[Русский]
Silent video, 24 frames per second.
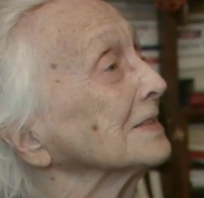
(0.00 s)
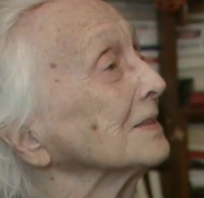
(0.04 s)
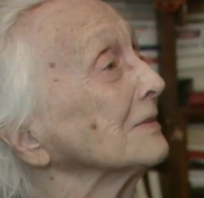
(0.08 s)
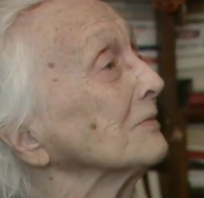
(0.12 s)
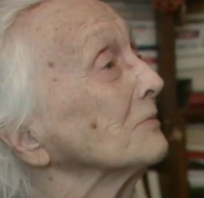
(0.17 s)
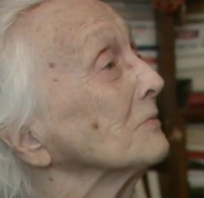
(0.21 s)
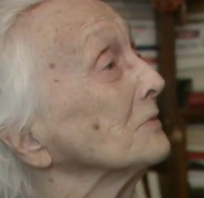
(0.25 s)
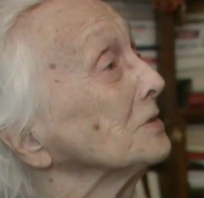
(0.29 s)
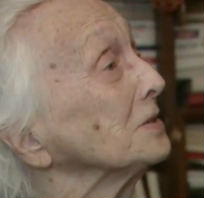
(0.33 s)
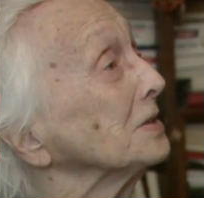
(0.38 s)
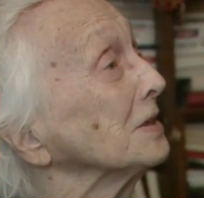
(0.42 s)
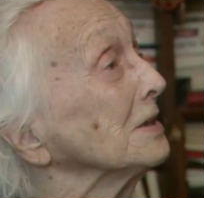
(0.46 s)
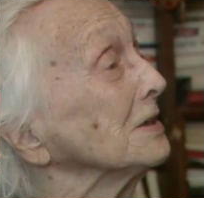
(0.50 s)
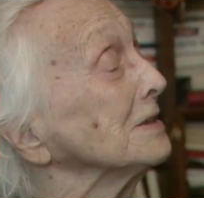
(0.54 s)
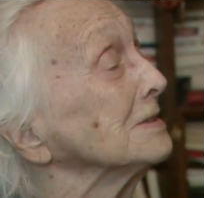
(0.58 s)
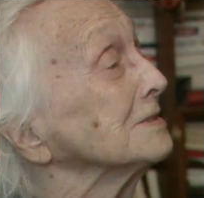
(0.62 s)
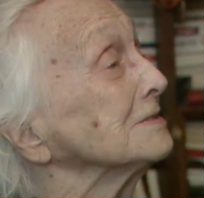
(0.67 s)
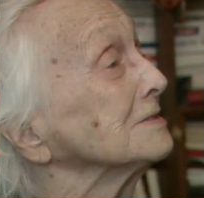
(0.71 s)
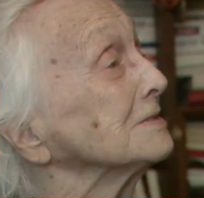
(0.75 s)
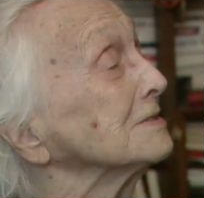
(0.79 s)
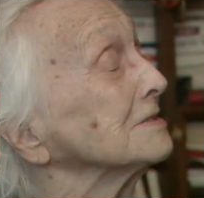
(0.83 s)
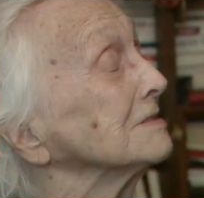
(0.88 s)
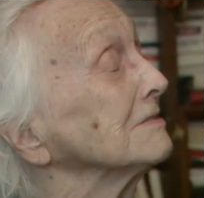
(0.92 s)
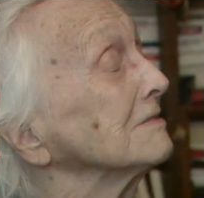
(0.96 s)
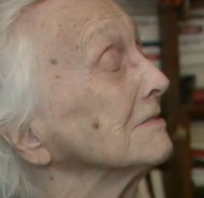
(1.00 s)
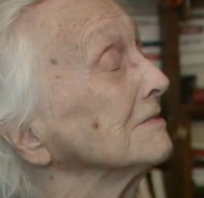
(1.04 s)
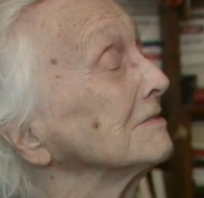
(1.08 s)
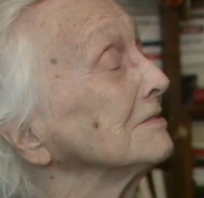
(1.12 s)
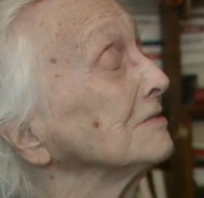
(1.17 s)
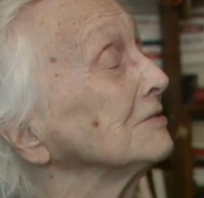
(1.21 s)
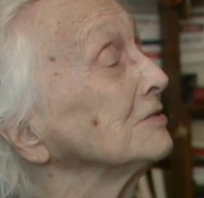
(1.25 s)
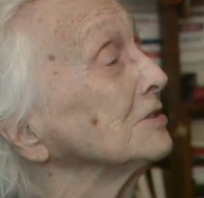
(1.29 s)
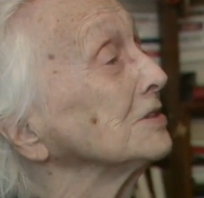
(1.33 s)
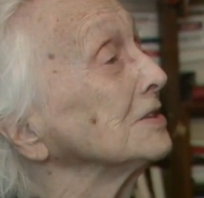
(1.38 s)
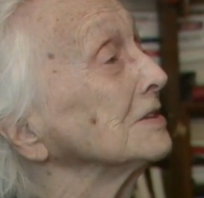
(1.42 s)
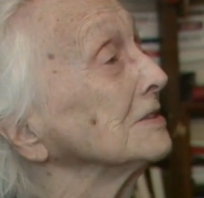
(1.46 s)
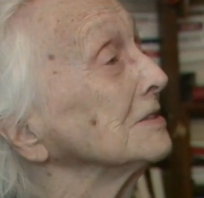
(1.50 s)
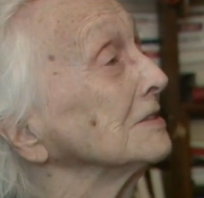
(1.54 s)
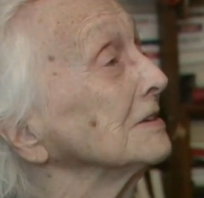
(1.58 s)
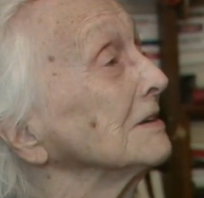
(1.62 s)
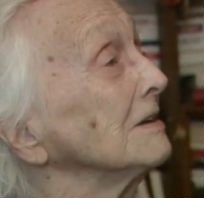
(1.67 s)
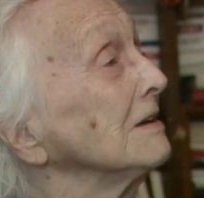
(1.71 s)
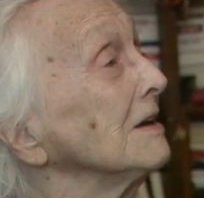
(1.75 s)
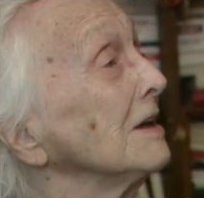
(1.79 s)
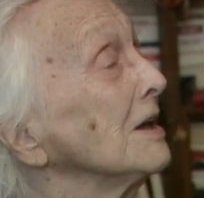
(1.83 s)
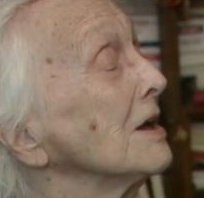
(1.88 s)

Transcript: Есть силы,